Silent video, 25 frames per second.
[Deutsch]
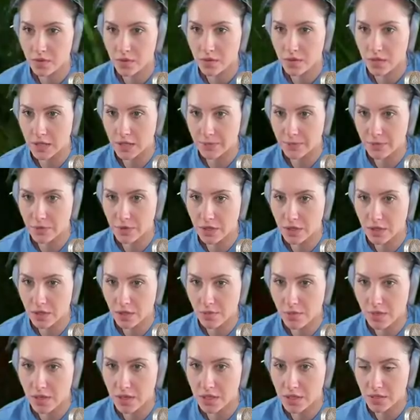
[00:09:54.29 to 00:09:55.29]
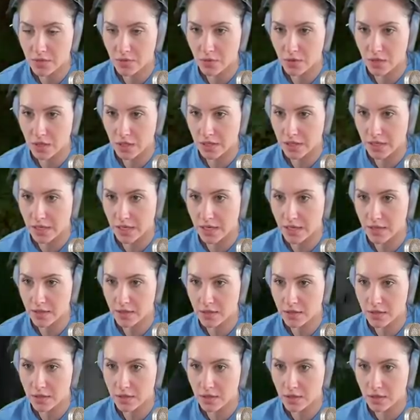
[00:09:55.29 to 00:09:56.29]
Lebt hier jemand? Das wurde ja
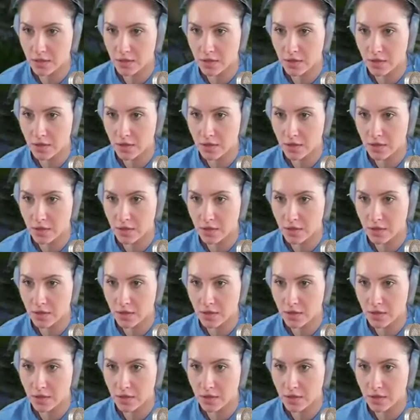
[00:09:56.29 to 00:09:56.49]
geerntet.